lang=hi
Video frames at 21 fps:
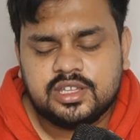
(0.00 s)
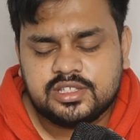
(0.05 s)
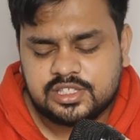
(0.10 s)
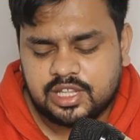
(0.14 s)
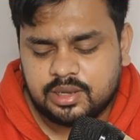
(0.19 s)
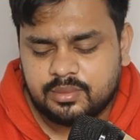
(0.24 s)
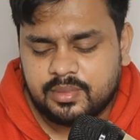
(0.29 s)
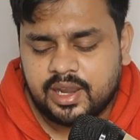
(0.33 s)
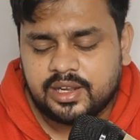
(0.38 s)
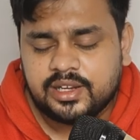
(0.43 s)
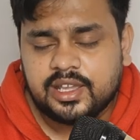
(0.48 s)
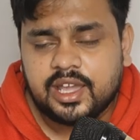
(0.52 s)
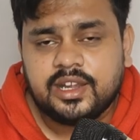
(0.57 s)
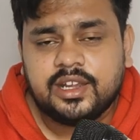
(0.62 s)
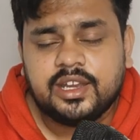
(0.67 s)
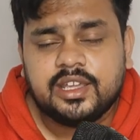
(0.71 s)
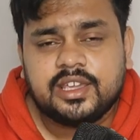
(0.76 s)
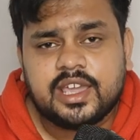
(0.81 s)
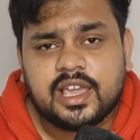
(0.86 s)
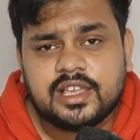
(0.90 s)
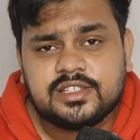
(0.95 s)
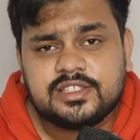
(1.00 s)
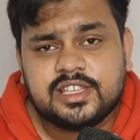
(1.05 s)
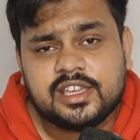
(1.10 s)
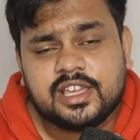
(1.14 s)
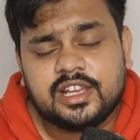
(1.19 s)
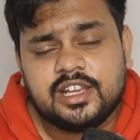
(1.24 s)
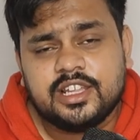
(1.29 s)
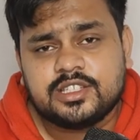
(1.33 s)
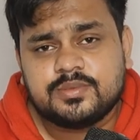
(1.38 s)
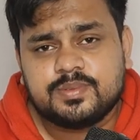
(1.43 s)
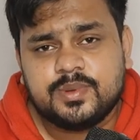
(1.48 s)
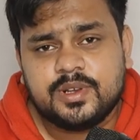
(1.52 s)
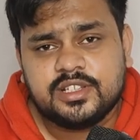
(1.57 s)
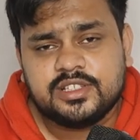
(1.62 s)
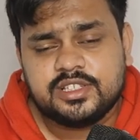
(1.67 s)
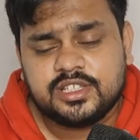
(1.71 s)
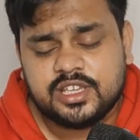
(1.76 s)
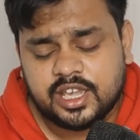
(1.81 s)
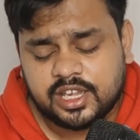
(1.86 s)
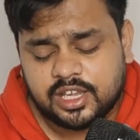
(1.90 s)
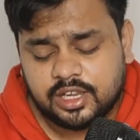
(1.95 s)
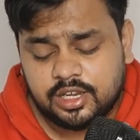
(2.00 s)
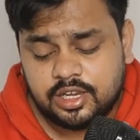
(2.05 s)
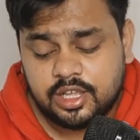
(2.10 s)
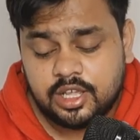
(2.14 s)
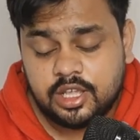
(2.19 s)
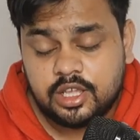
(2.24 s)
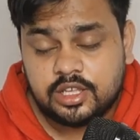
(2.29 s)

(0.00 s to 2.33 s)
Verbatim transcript: सलमान खान ने कैसे कल एक्सप्लेन किया कल